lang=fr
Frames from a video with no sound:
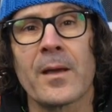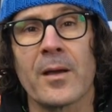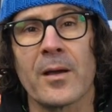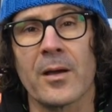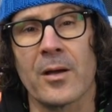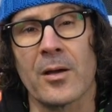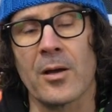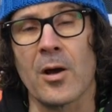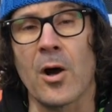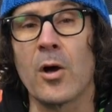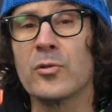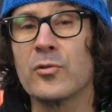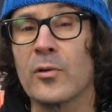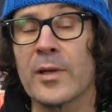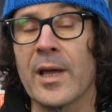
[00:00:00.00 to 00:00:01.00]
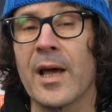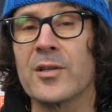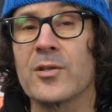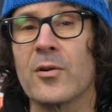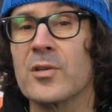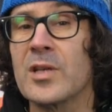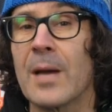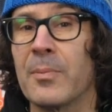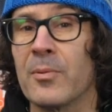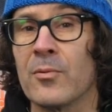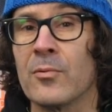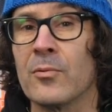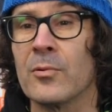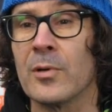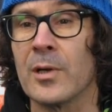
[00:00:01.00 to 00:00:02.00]
en tournage au
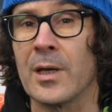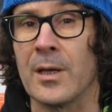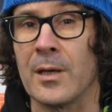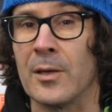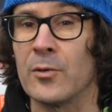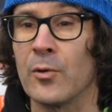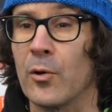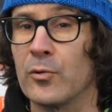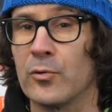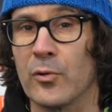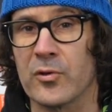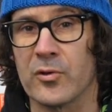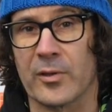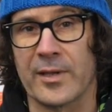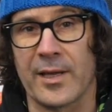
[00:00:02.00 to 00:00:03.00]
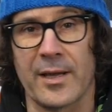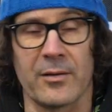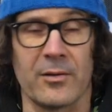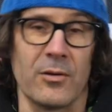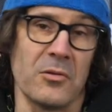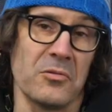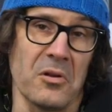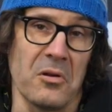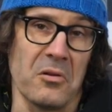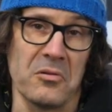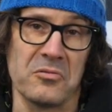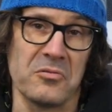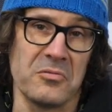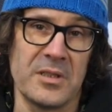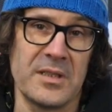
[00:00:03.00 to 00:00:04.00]
Japon et de retour sur Terre
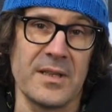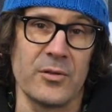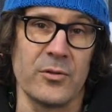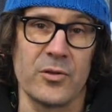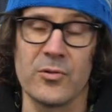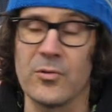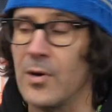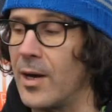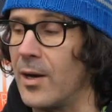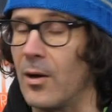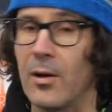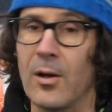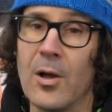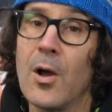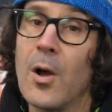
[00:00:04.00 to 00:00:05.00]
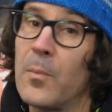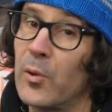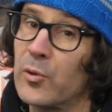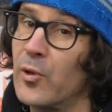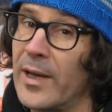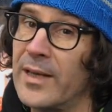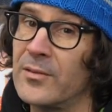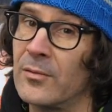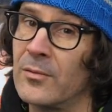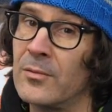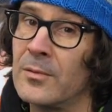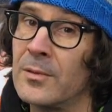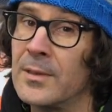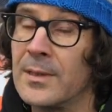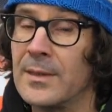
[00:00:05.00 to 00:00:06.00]
dans une dizaine de jours. Alors pour deux
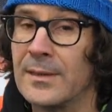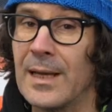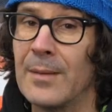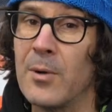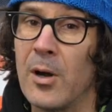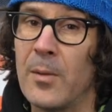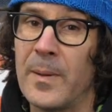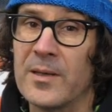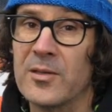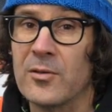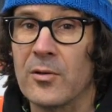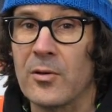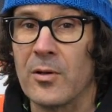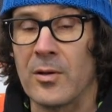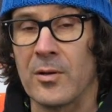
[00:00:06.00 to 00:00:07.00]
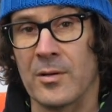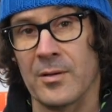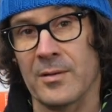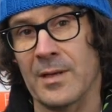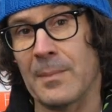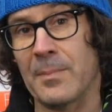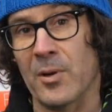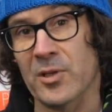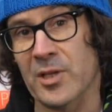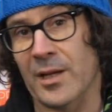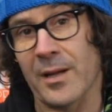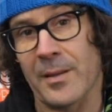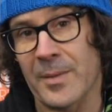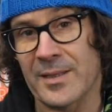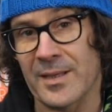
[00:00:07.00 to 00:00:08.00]
raisons. D'abord parce que la planche est
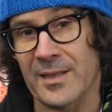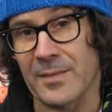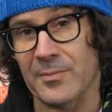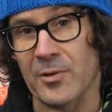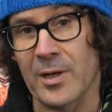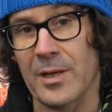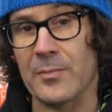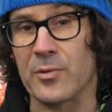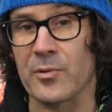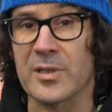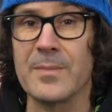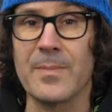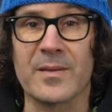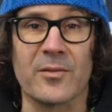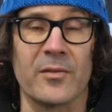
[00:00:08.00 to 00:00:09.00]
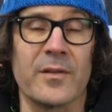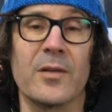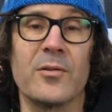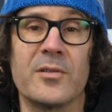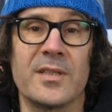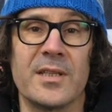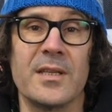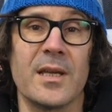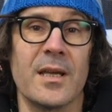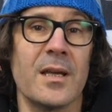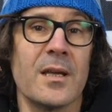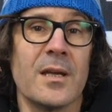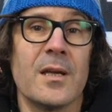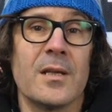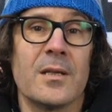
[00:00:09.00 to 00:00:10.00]
quand même assez exceptionnelle et puis aussi parce qu'on vient de le signer
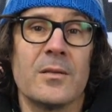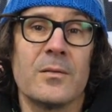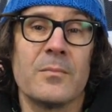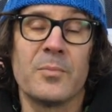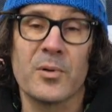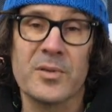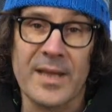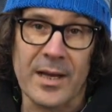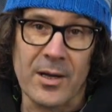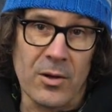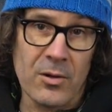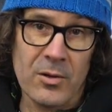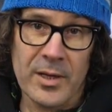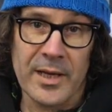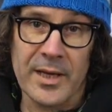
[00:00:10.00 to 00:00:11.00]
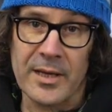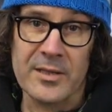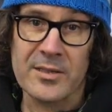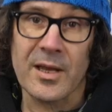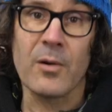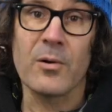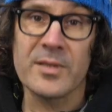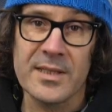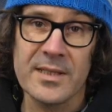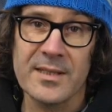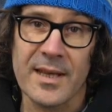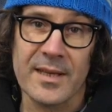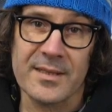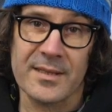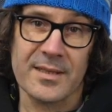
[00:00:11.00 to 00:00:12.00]
pour 5 ans et ça aussi
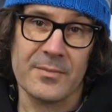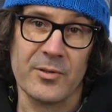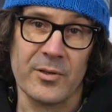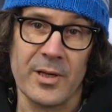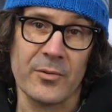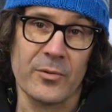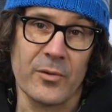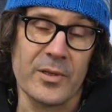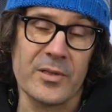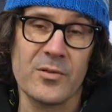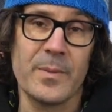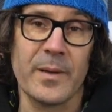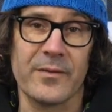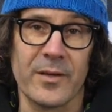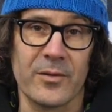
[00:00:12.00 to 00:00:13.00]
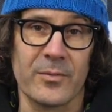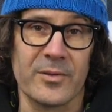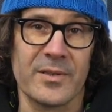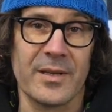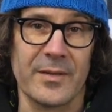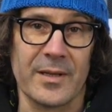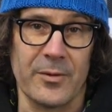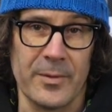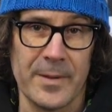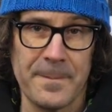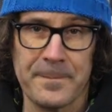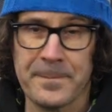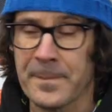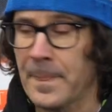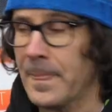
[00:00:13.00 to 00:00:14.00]
c'est assez exceptionnel donc on est super fiers de bosser avec lui.
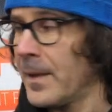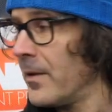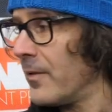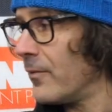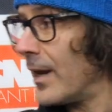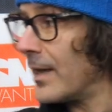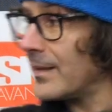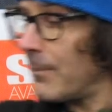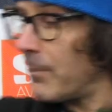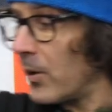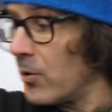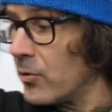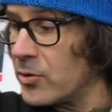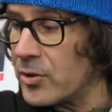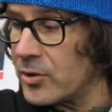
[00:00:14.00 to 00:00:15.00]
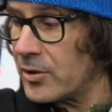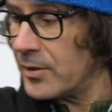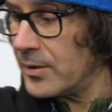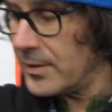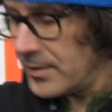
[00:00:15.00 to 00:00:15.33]
Voilà sa planche